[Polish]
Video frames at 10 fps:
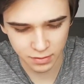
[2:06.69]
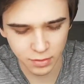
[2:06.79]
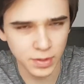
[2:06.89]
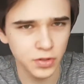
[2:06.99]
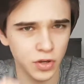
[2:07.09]

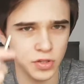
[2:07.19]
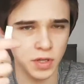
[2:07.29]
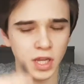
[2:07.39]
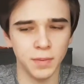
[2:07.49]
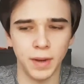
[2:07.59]
On ma tylko 8
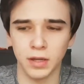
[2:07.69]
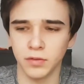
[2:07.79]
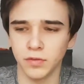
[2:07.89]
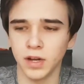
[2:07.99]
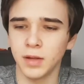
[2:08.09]
GB,
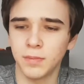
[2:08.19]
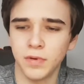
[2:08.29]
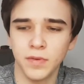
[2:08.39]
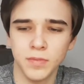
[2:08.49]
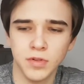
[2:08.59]
ale
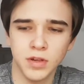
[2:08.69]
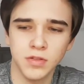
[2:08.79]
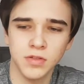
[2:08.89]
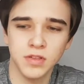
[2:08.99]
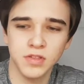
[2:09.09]
powiem, że
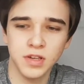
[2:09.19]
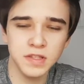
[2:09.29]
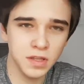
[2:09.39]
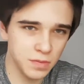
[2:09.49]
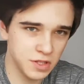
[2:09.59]

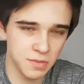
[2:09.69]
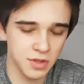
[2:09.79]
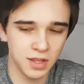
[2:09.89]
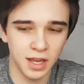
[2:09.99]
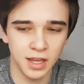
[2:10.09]
często mi się
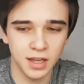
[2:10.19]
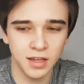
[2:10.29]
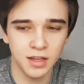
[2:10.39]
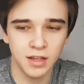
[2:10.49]
przydaje